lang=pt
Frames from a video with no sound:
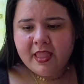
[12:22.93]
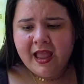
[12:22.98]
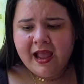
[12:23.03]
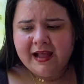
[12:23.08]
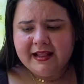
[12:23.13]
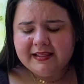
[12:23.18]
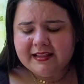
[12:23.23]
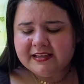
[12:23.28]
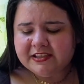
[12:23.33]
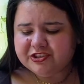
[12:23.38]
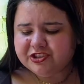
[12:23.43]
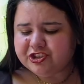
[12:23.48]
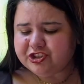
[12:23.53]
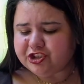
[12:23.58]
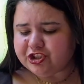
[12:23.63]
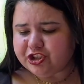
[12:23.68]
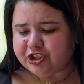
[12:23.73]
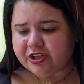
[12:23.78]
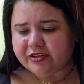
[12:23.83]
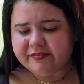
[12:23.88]
A
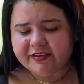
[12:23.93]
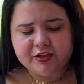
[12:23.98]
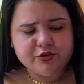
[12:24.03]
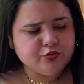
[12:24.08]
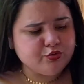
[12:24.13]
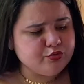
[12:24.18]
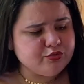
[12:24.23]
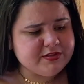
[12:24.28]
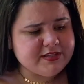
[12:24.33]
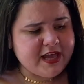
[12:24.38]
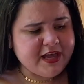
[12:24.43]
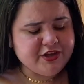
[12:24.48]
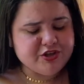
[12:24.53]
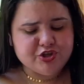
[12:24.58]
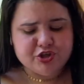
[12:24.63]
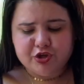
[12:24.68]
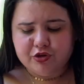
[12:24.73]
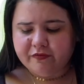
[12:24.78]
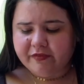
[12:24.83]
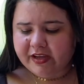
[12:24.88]
laranjinha, vem tudo
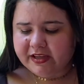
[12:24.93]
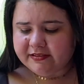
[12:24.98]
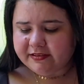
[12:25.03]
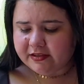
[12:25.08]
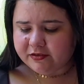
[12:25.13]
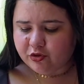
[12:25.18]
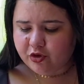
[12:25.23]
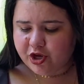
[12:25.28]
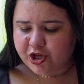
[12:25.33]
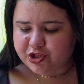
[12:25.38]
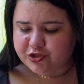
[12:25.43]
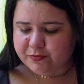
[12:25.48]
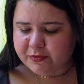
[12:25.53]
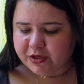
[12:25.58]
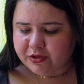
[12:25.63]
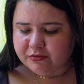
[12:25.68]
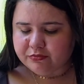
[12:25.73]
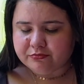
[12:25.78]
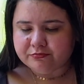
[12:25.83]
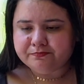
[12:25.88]
certinho, vem até
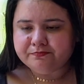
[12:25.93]
torresminho.